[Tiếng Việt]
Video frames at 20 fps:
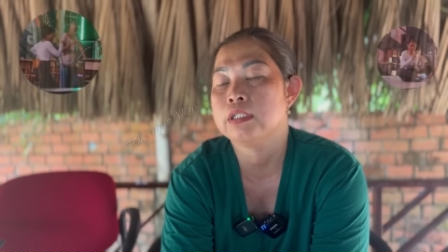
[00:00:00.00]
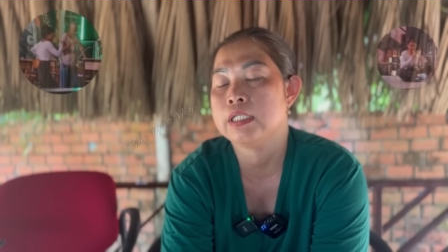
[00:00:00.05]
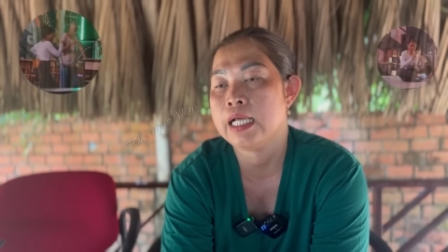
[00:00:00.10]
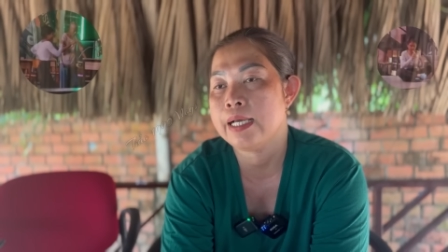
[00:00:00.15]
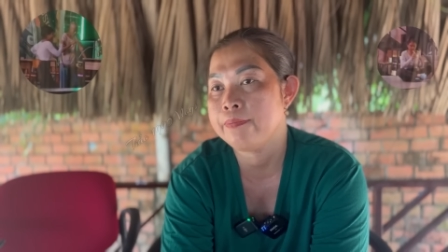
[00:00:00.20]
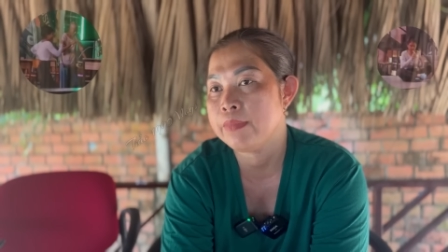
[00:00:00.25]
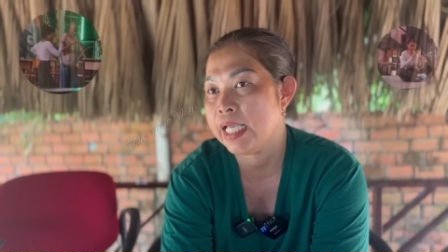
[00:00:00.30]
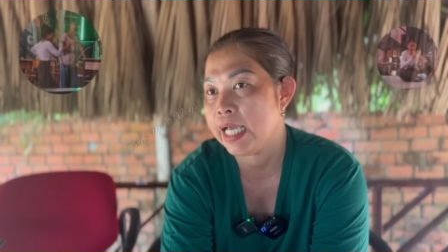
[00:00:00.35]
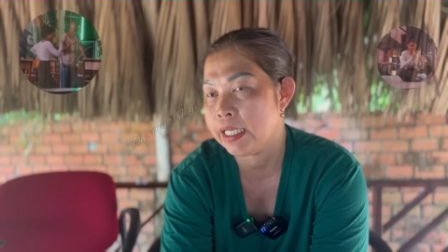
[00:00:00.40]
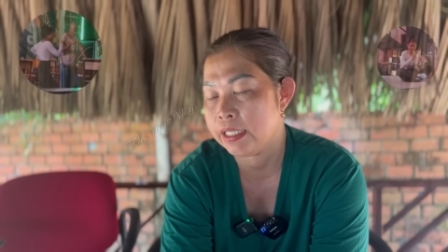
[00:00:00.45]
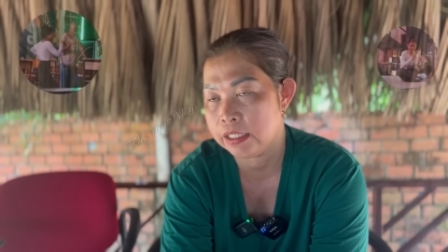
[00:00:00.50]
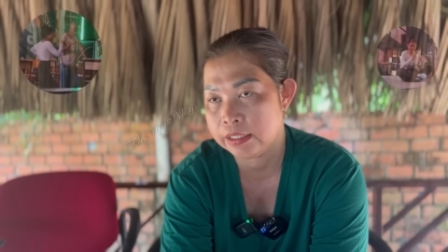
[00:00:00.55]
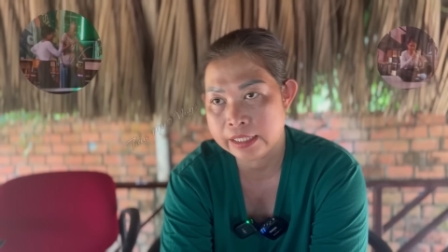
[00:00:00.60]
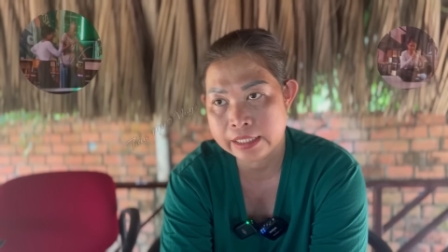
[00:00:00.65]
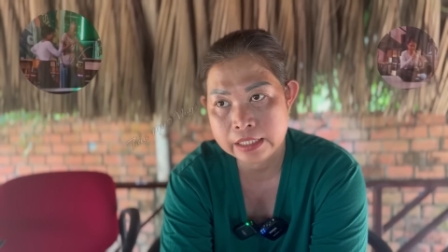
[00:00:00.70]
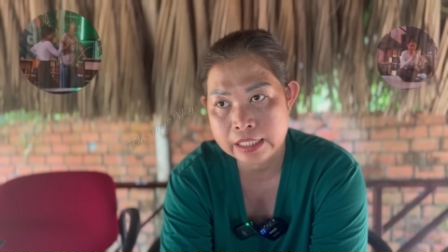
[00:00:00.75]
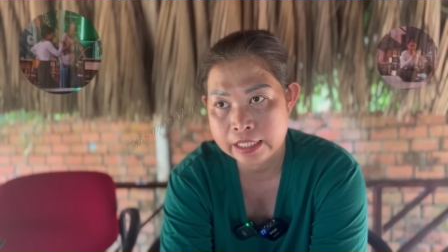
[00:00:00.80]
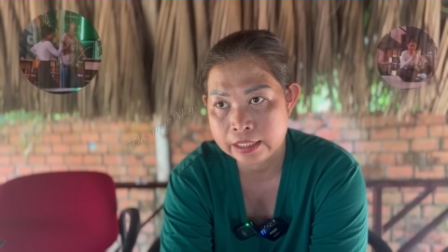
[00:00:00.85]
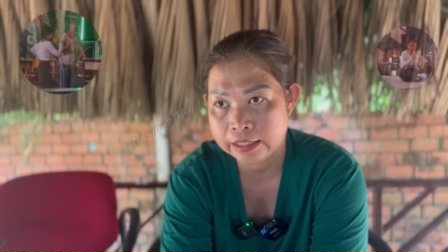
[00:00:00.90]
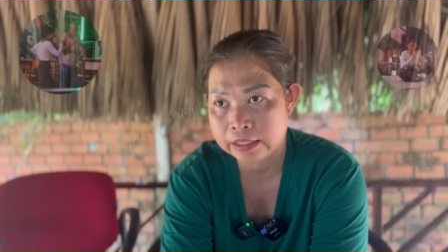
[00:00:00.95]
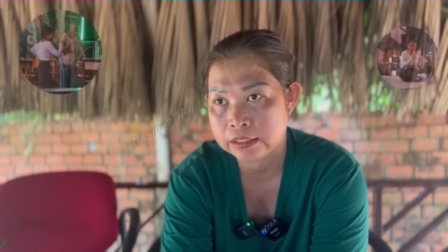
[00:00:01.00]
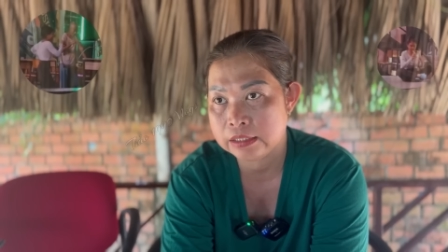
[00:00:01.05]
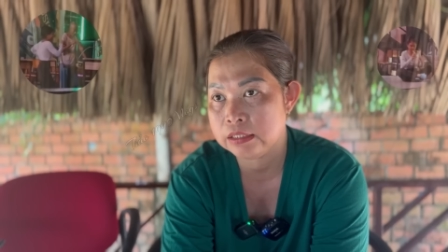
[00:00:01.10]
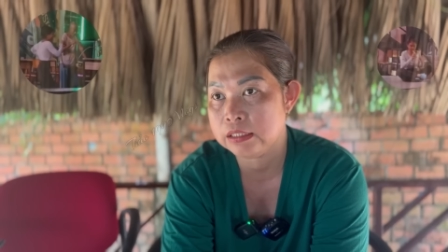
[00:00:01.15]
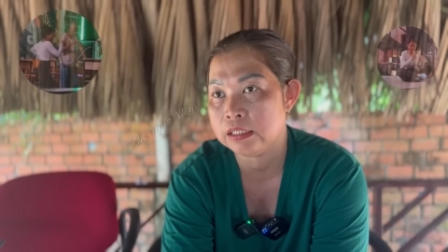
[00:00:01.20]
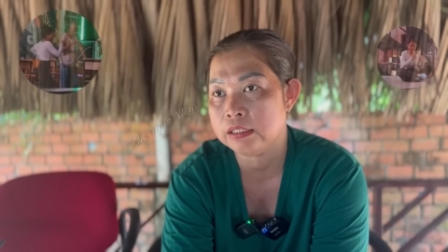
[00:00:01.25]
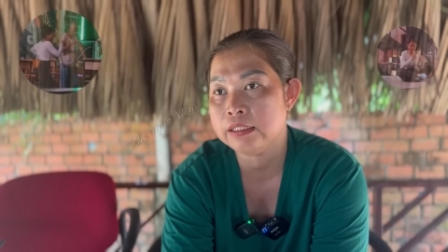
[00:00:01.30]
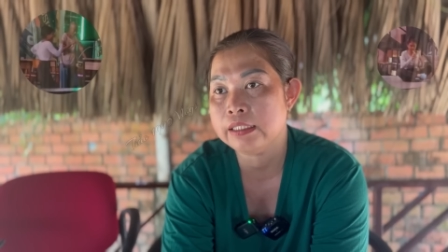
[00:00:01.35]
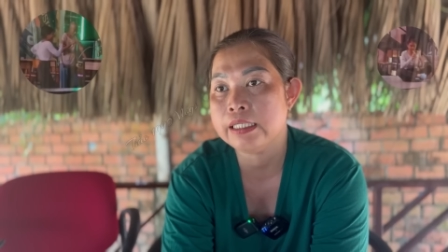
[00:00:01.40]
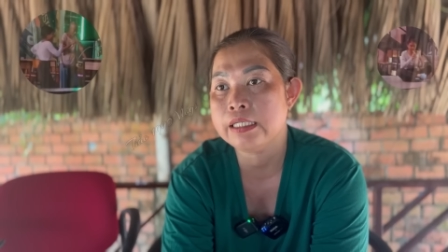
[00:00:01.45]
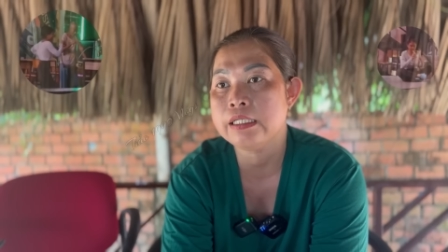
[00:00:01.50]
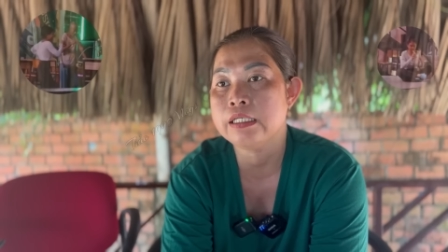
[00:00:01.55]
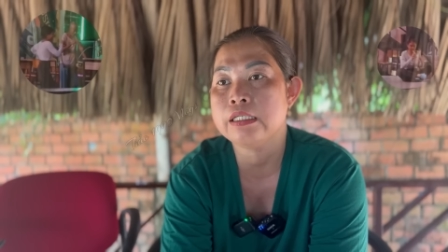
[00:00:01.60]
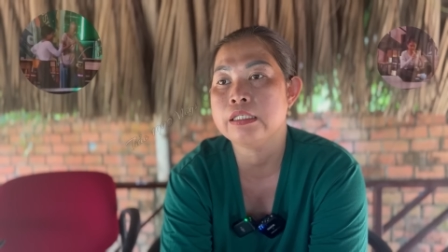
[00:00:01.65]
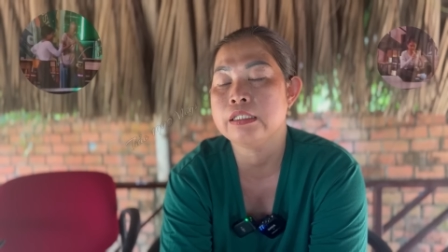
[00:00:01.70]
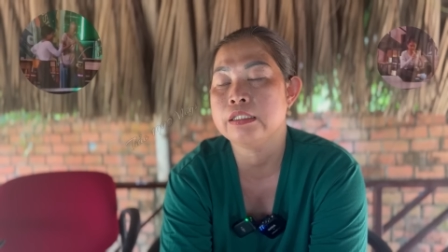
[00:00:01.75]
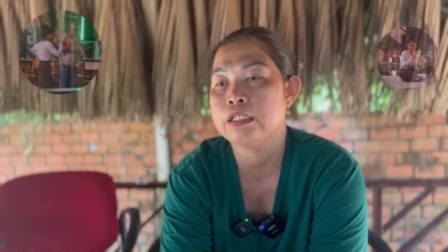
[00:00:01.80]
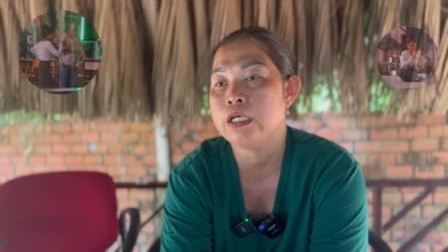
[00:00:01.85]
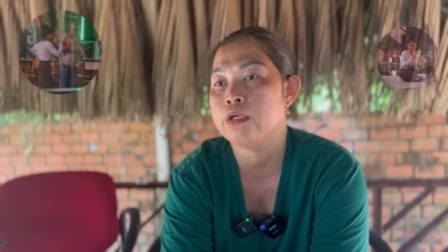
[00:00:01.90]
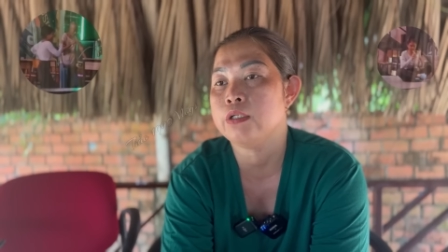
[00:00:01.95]
tham gia những cái dinh những
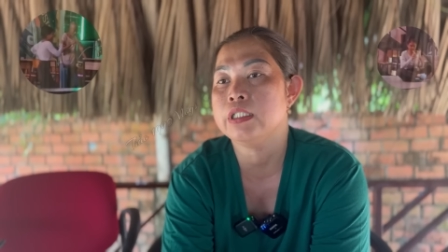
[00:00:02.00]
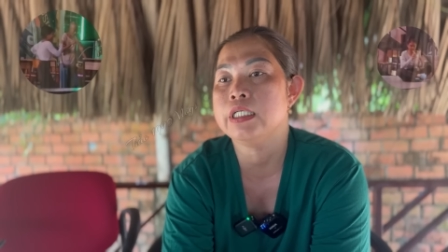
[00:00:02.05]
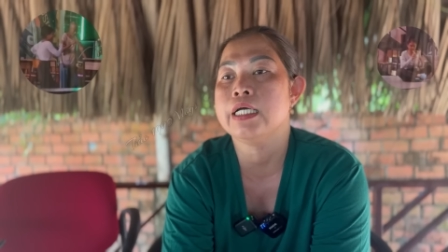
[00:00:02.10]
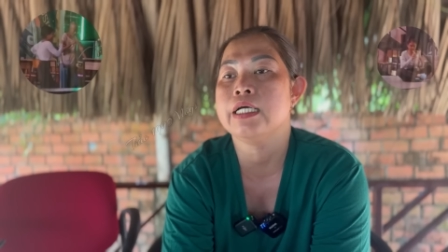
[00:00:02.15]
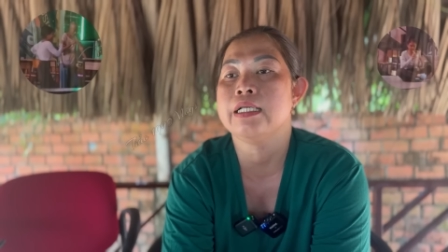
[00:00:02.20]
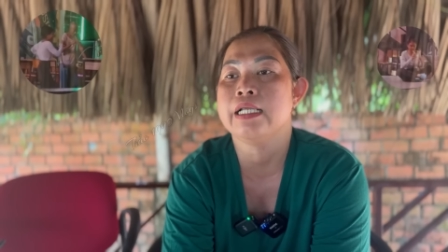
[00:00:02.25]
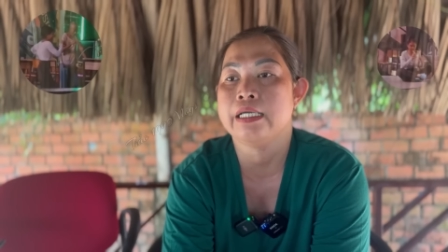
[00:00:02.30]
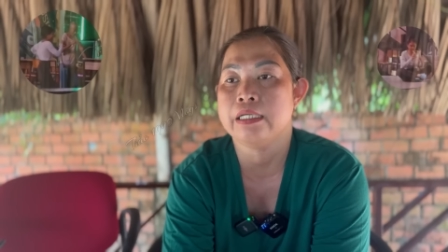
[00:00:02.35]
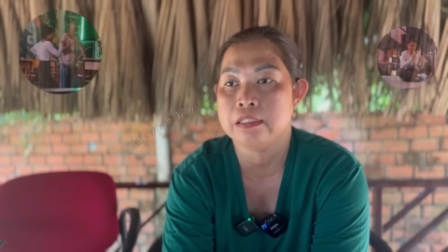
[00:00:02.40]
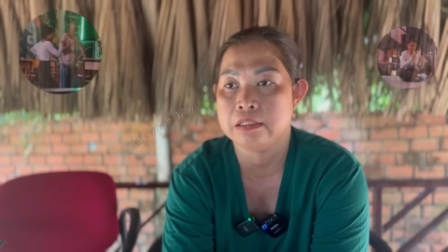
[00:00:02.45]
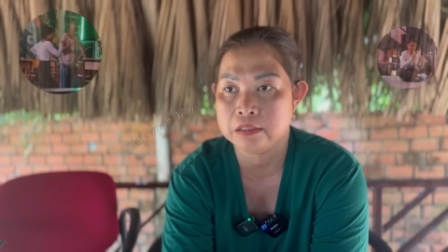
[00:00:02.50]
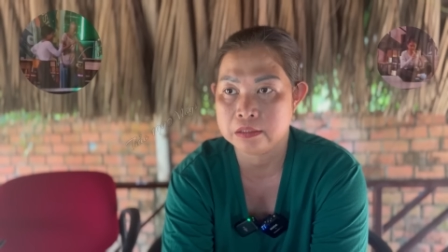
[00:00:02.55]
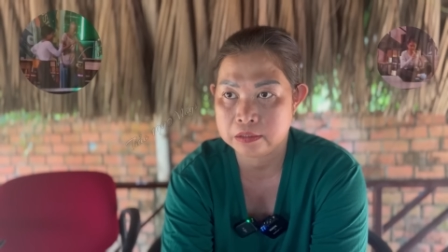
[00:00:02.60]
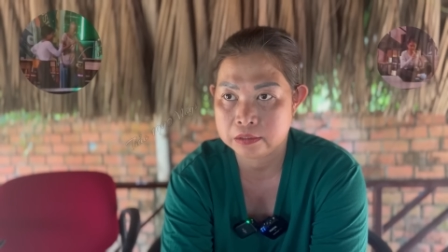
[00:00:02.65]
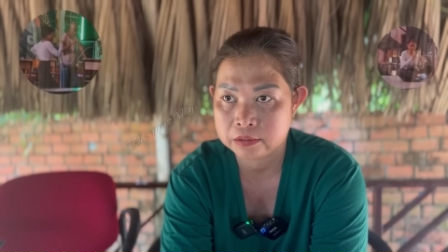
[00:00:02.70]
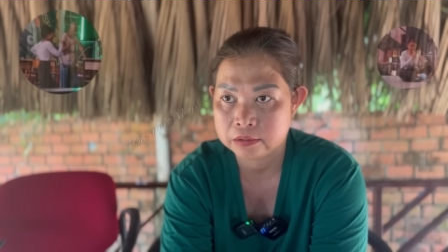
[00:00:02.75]
cái trò chơi này được